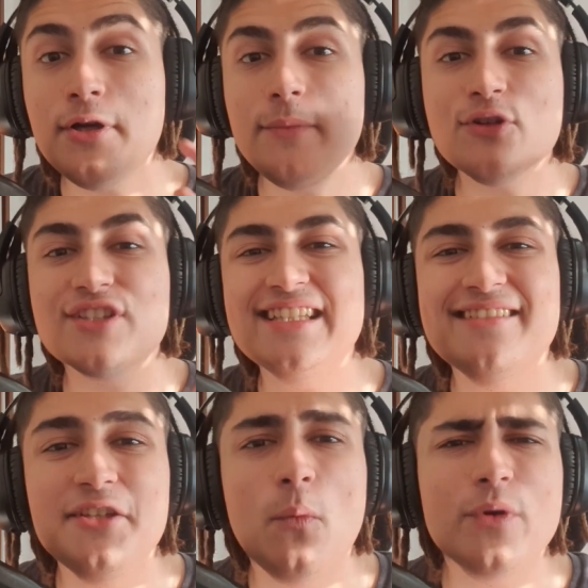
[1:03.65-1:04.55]
bueno amigos, este
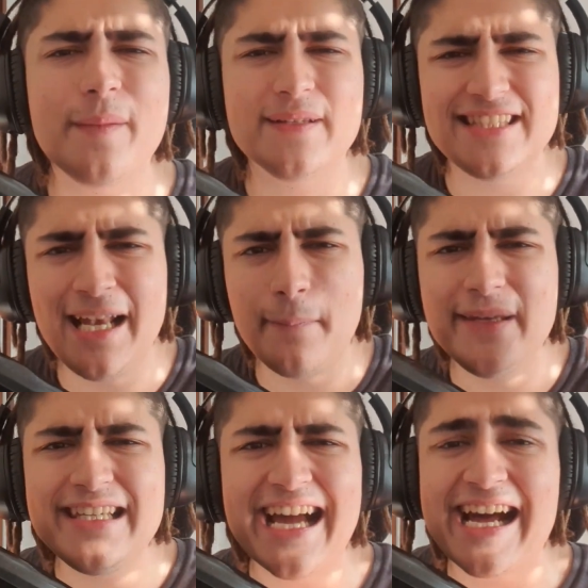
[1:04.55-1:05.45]
video es muy especial,
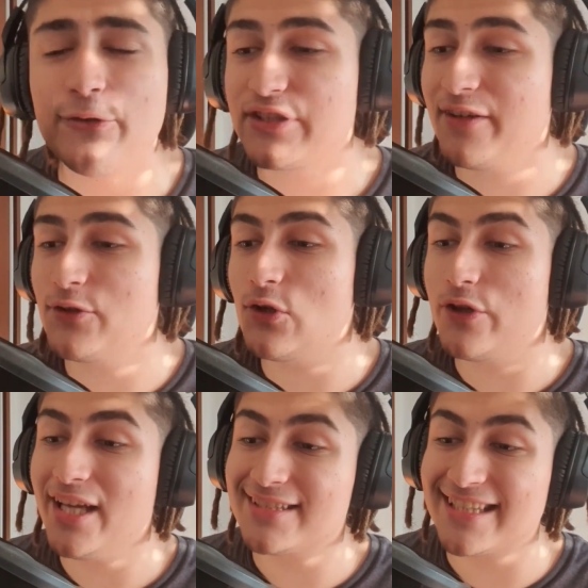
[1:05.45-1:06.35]
mil cajas no salen todos los
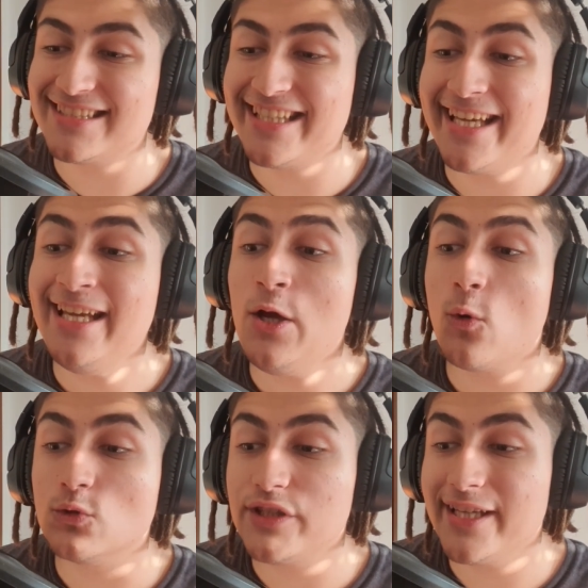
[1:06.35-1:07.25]
días, así que
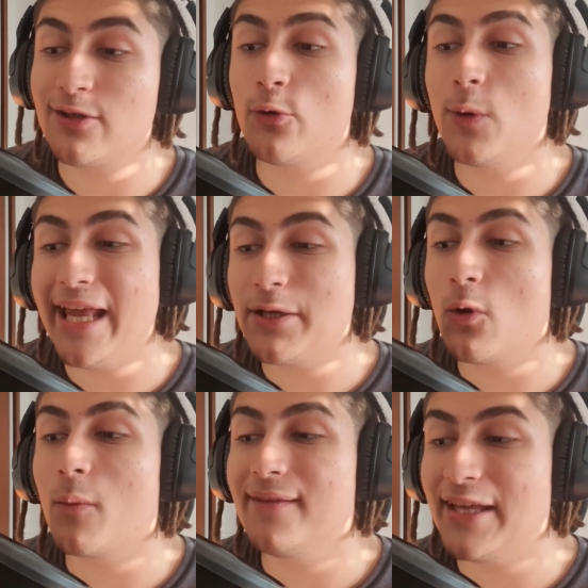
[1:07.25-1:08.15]
ustedes con un like o
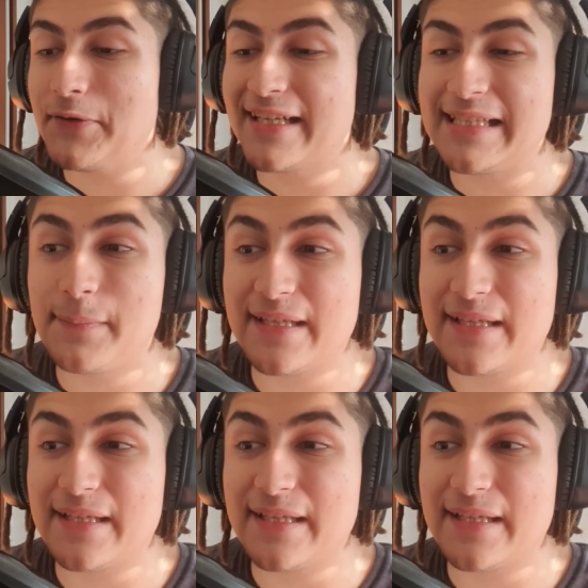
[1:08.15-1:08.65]
comentario van a estar